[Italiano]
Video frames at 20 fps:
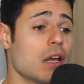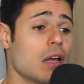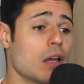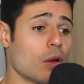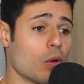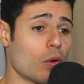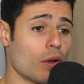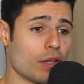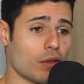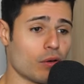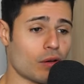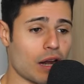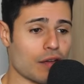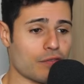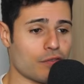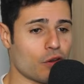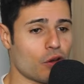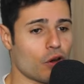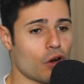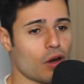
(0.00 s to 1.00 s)
quindi un
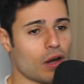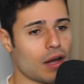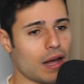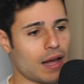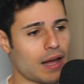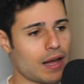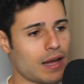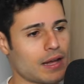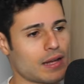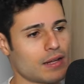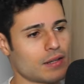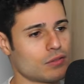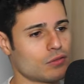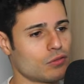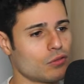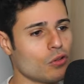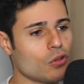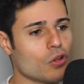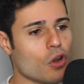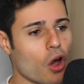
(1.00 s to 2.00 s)
grafico ah,
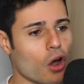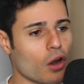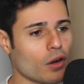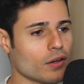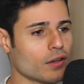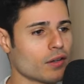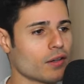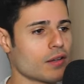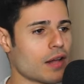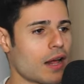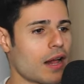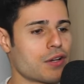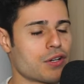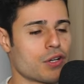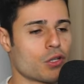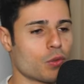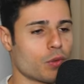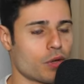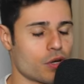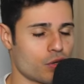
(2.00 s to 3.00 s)
non al
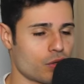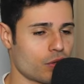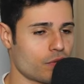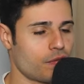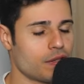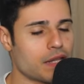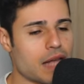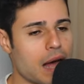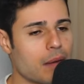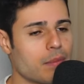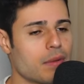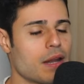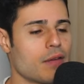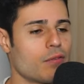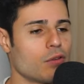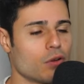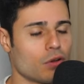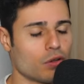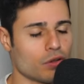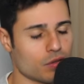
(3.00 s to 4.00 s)
100% affidabile,
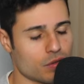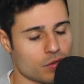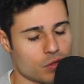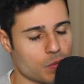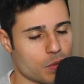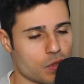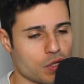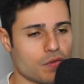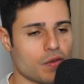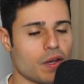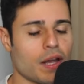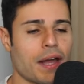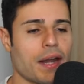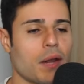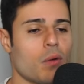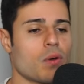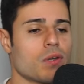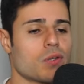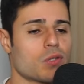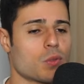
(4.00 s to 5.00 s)
volevo specificare
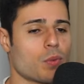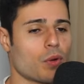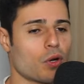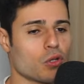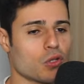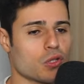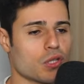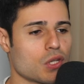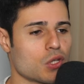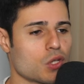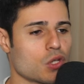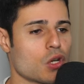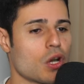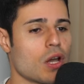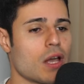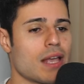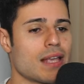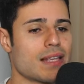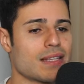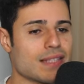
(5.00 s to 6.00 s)
questo, però lo stesso
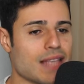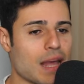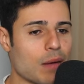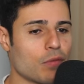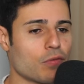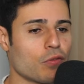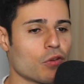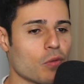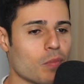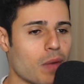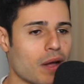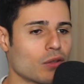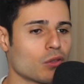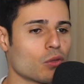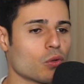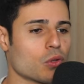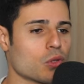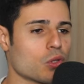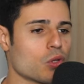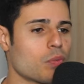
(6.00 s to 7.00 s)
stiamo formando
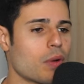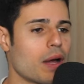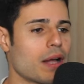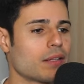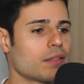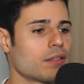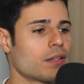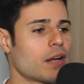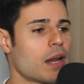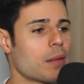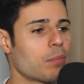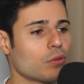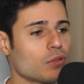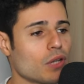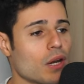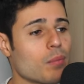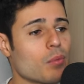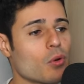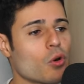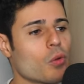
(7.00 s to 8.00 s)
questo pattern e
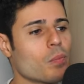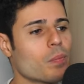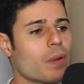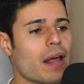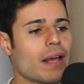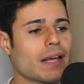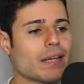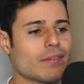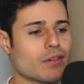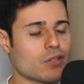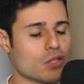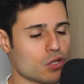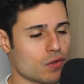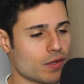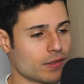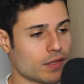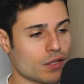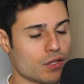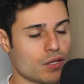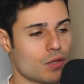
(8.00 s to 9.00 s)
potremmo rompere anche verso i
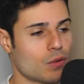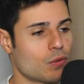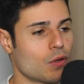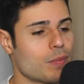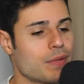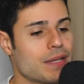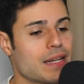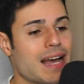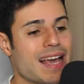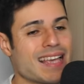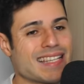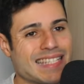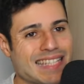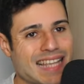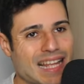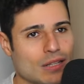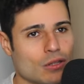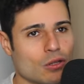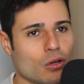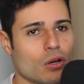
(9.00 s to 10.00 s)
95.000
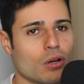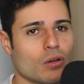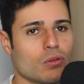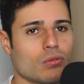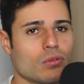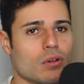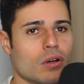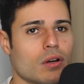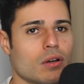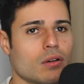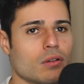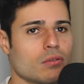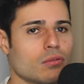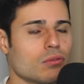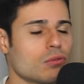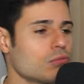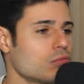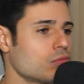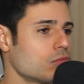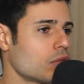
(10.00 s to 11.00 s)
essendo un, un,
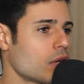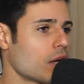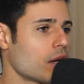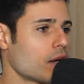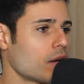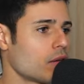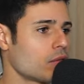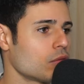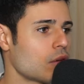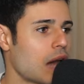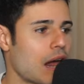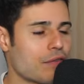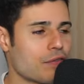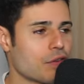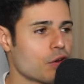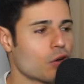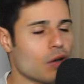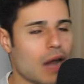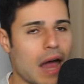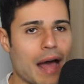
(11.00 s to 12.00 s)
un, un
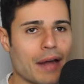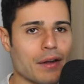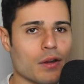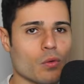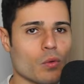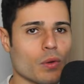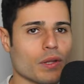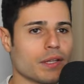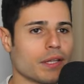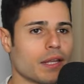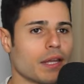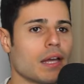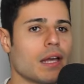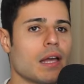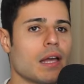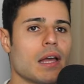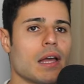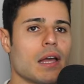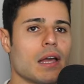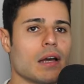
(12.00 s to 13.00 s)
grafico orario, quindi
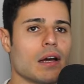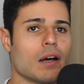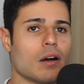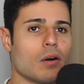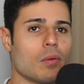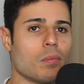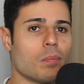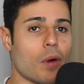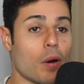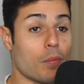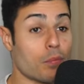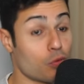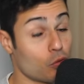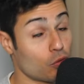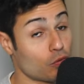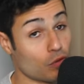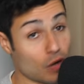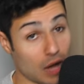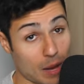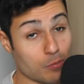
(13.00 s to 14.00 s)
eh, un po'
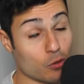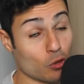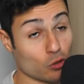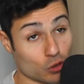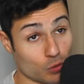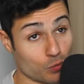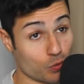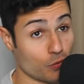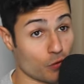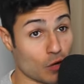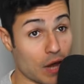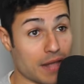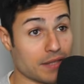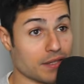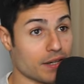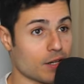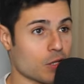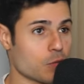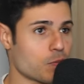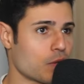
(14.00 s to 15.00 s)
più vola- molto più
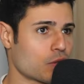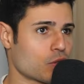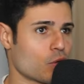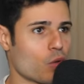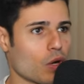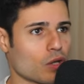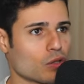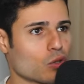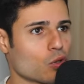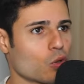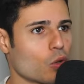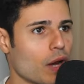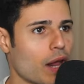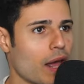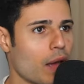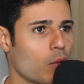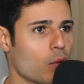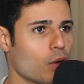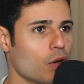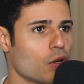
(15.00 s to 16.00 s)
volatile rispetto al 4 ore
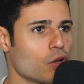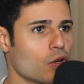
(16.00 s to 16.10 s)
e quello